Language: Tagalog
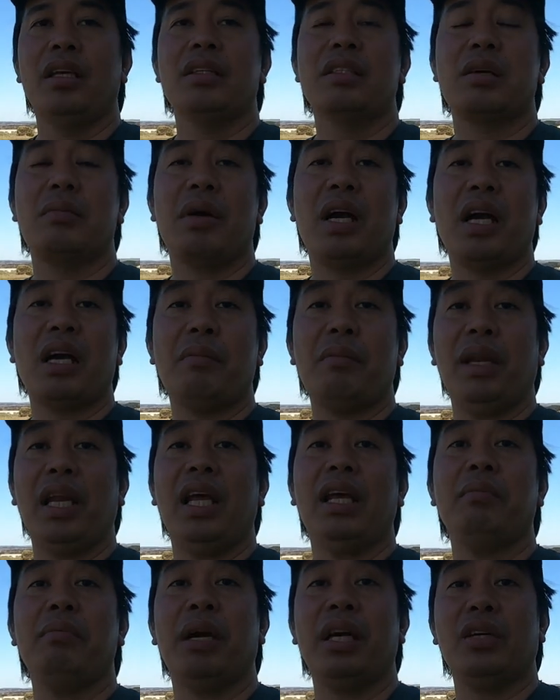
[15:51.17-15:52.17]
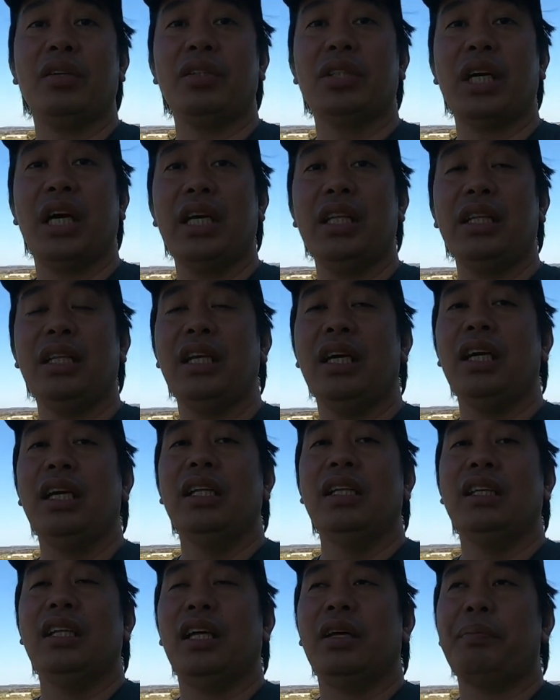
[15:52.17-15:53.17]
sa mga kabalaybay ko dyan
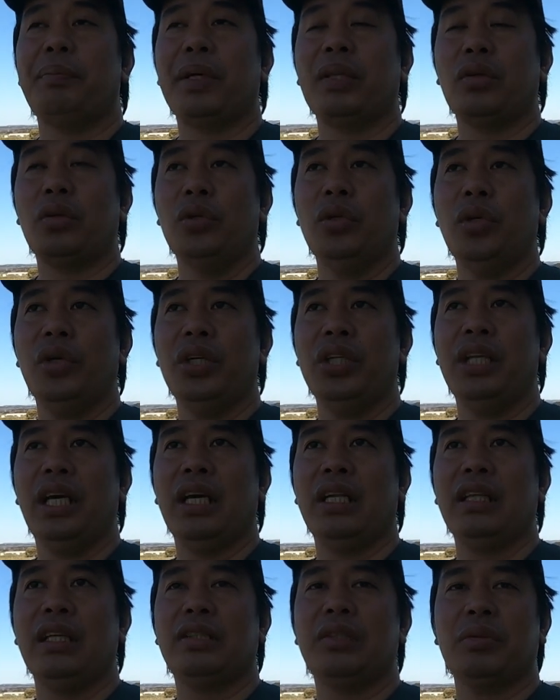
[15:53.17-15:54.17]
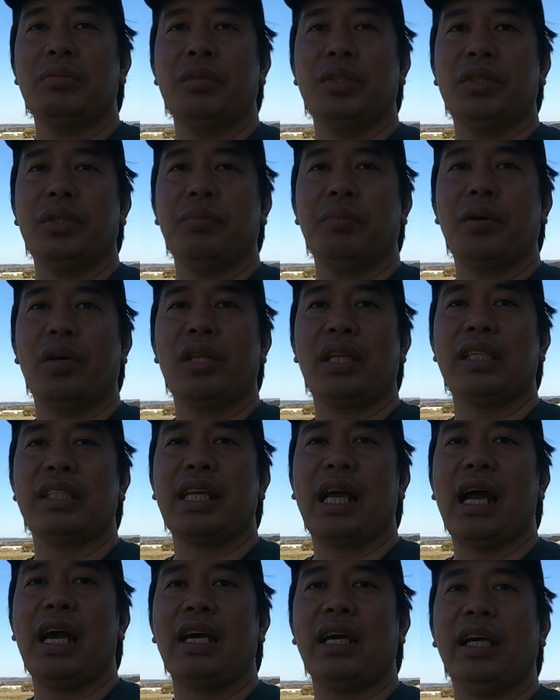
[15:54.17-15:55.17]
na patuloy na, na sumusuporta
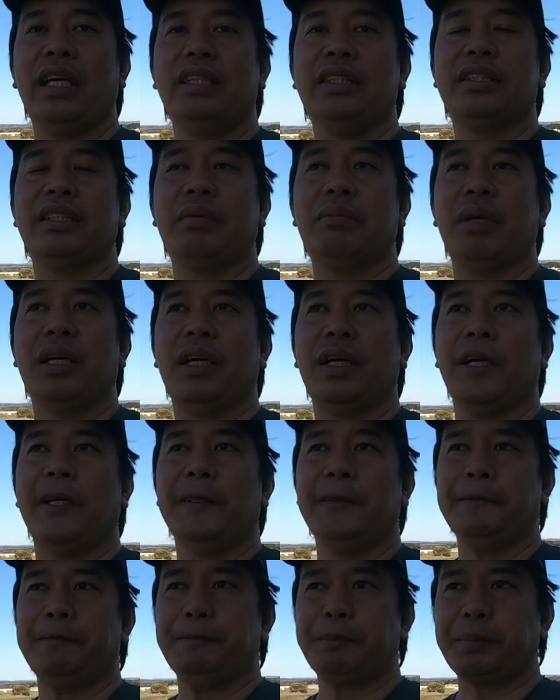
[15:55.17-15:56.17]
sa akin sa mga